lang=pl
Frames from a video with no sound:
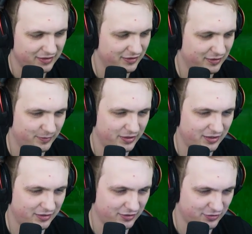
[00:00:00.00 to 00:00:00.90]
Dobra,
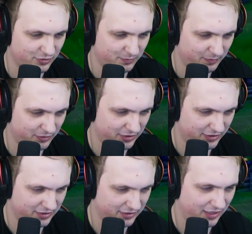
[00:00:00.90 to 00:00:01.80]
no to rzućmy może
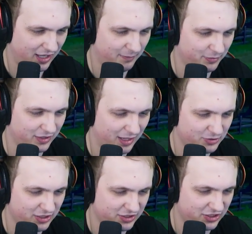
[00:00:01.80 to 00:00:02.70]
jeszcze tam, bo tam
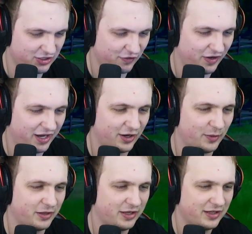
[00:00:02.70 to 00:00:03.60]
się gdzieś
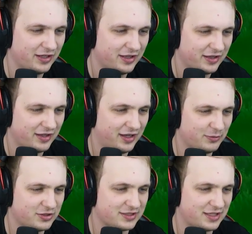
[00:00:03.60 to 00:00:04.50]
chowają.
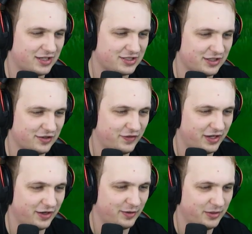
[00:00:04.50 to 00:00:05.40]
Tam się strasznie
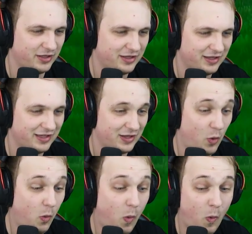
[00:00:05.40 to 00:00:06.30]
chowają.
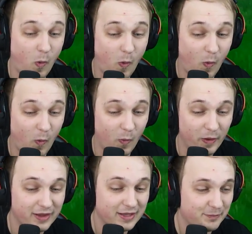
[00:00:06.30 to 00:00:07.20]
Hu!
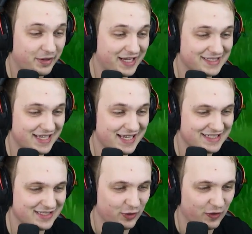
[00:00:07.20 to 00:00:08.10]

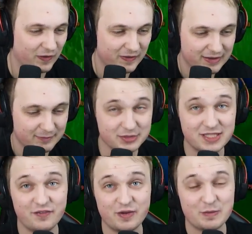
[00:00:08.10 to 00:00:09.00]
prezeso!
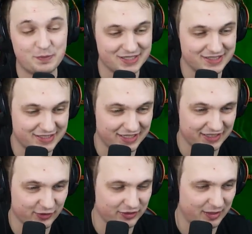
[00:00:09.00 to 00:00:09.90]
Pozdrawiamy prezesa
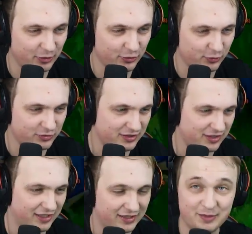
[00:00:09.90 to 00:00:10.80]
tego tam od
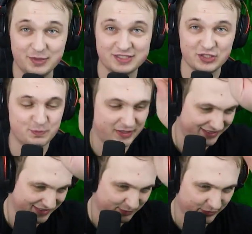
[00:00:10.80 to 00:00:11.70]
Justka. Tam jest też
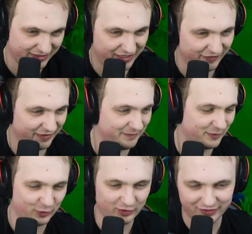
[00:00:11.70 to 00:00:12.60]
prezes, pozdrawiam.
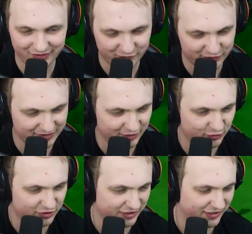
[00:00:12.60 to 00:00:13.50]
Oglądam wszystkie
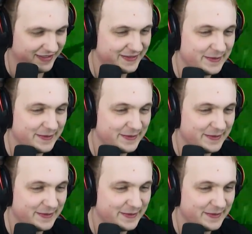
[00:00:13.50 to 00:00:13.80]
odcinki.